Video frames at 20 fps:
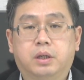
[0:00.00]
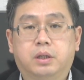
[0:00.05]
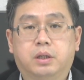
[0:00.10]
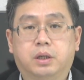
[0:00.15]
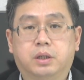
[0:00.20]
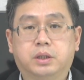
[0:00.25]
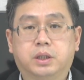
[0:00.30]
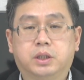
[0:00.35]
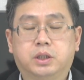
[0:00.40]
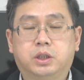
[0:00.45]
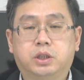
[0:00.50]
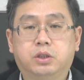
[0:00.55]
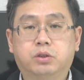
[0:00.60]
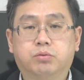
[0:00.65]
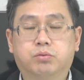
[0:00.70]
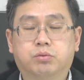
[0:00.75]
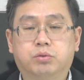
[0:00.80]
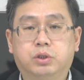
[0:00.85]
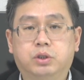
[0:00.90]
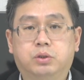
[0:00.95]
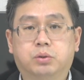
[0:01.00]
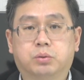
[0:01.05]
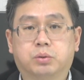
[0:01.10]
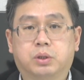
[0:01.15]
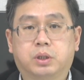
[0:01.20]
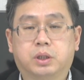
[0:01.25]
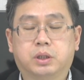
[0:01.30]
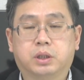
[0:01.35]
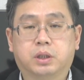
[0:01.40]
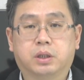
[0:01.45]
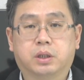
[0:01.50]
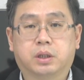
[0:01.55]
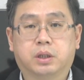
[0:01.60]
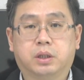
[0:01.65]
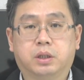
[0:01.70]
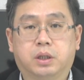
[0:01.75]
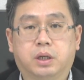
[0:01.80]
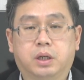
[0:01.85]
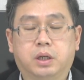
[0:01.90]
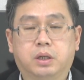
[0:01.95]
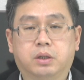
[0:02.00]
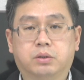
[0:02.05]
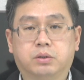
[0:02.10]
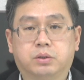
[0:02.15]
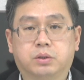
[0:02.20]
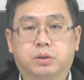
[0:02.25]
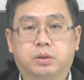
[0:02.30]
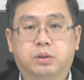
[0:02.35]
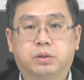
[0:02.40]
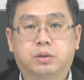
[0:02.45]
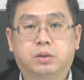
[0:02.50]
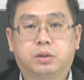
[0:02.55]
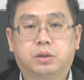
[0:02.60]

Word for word: 내 자신이 운이 좋다 생각한다 이거죠.